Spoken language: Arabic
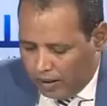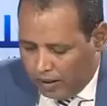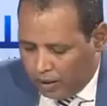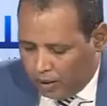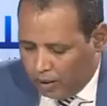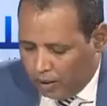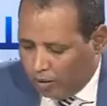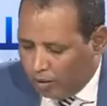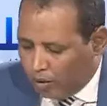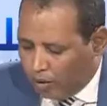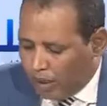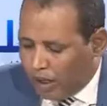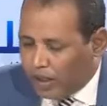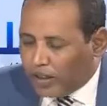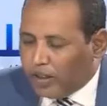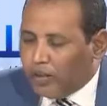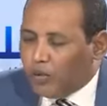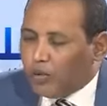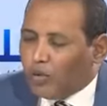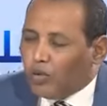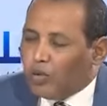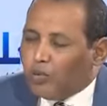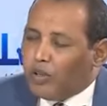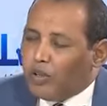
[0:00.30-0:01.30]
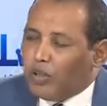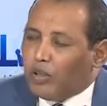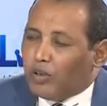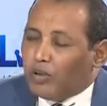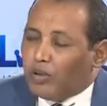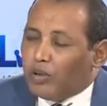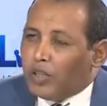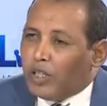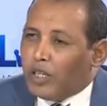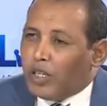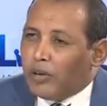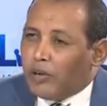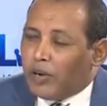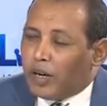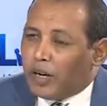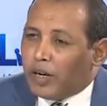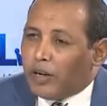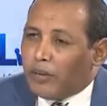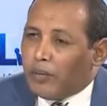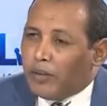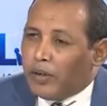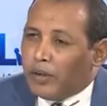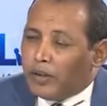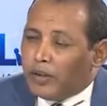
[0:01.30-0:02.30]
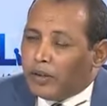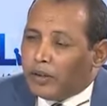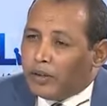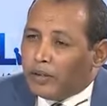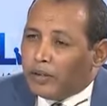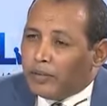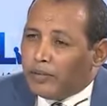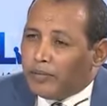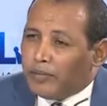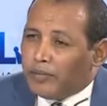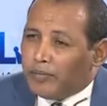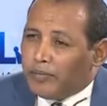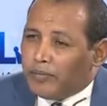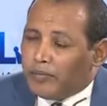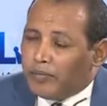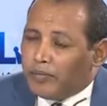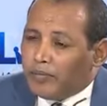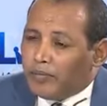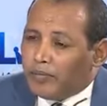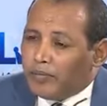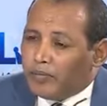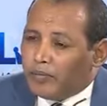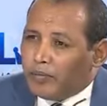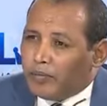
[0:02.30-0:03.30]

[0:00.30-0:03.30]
شنو تقييمكم للعهدة البرلمانية؟ أه، هاي